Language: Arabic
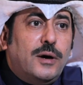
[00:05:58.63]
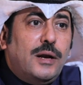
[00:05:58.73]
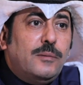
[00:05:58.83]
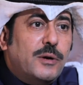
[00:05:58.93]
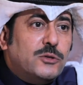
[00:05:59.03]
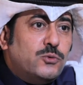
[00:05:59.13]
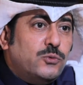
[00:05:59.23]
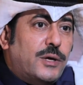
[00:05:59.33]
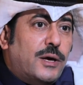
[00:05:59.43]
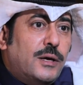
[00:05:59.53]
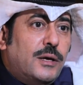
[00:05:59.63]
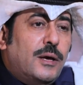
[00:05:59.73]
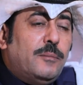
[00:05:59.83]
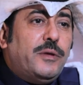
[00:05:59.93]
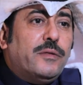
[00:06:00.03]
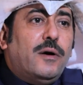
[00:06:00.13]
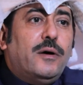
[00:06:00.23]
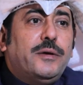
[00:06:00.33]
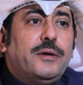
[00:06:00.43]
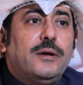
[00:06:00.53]
المقصوده
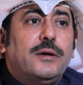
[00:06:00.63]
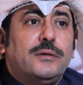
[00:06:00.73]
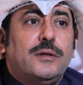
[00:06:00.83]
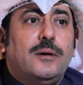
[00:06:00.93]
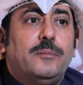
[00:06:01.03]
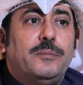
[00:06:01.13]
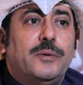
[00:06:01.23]
بظاهر الخطاب